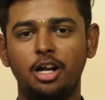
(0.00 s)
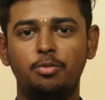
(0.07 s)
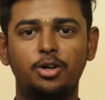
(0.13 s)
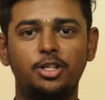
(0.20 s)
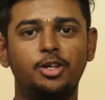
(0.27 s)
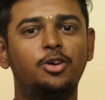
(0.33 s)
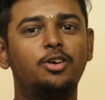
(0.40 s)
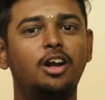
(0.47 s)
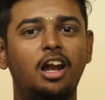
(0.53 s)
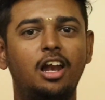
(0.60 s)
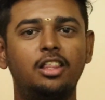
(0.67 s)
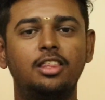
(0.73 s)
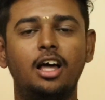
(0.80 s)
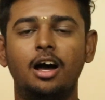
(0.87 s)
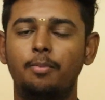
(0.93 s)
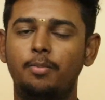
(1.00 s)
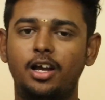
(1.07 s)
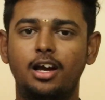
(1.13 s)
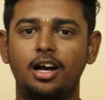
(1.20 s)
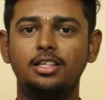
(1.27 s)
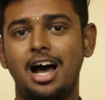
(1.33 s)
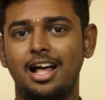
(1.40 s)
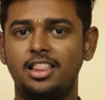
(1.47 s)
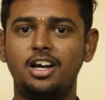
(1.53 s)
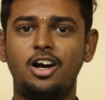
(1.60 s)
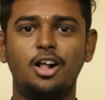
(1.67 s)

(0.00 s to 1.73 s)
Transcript: கண்டுபிடிச்சது நல்லது தான் பிகாஸ் அந்த